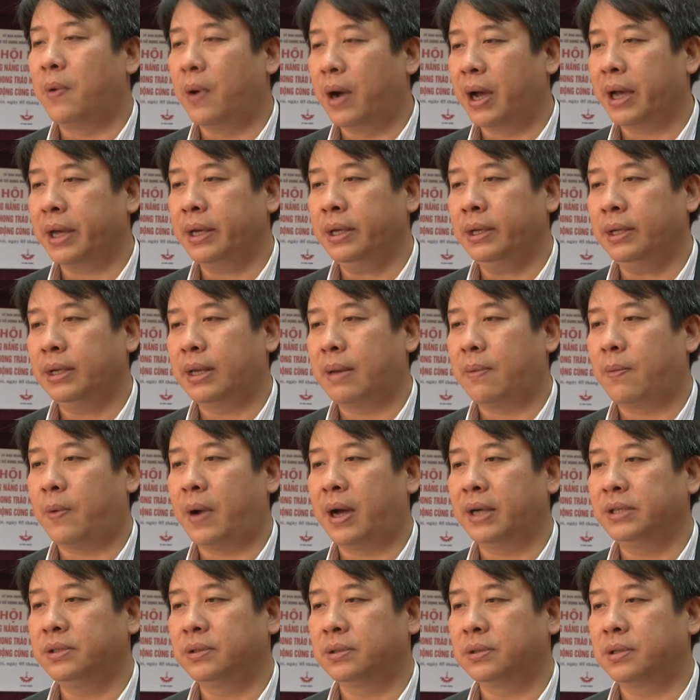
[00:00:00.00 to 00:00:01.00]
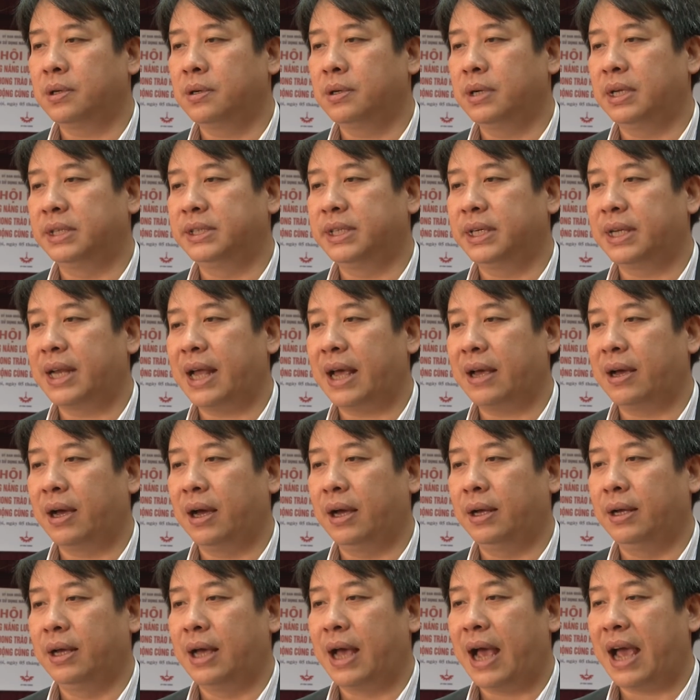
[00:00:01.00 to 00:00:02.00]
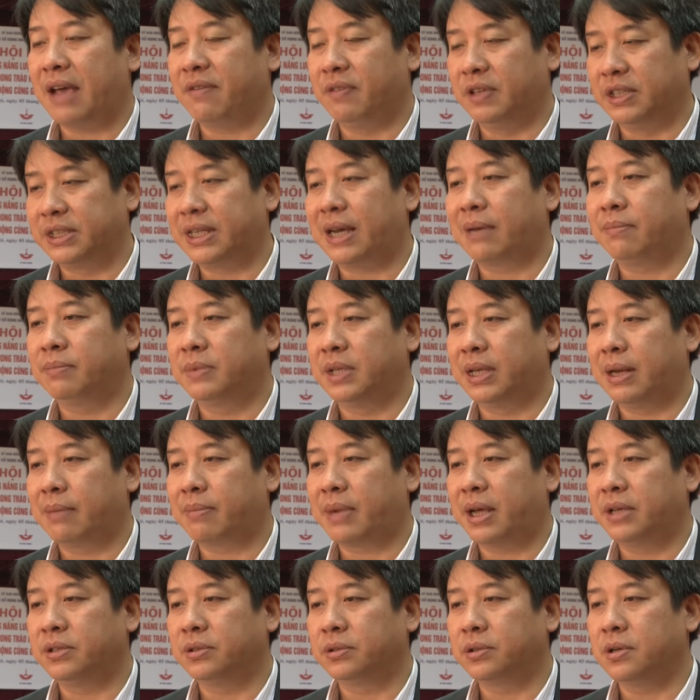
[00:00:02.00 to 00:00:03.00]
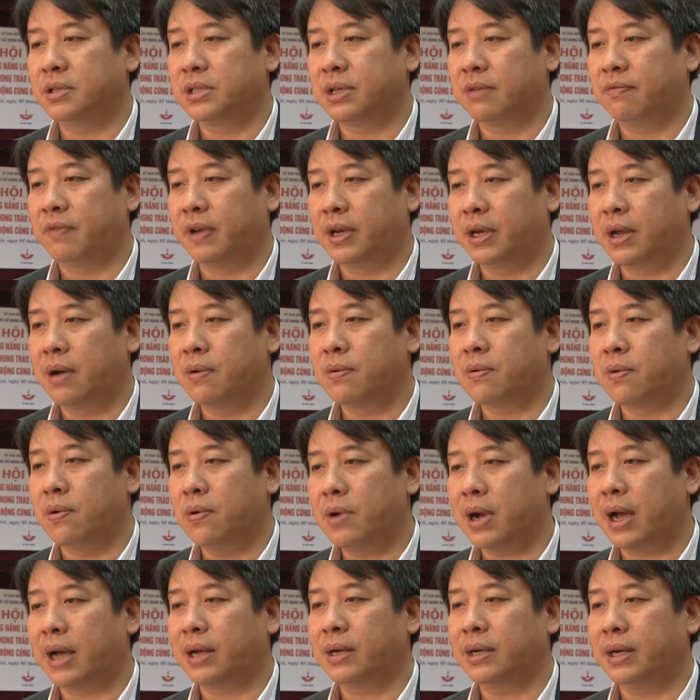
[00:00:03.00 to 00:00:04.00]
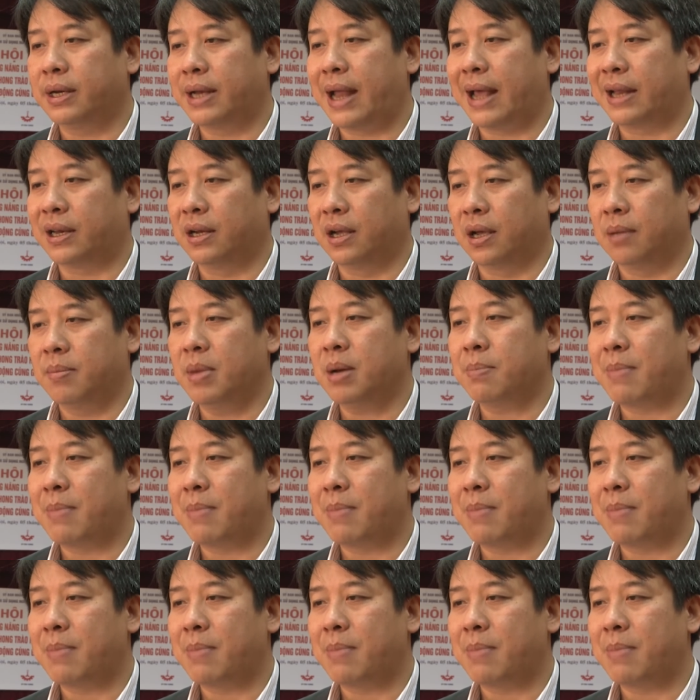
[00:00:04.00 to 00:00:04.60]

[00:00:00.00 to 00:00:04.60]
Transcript: ngoái. Năm ngoái chúng tôi là trên 2%, 2% thì năm nay chúng tôi sẽ phấn đấu cố gắng là đạt được cái mức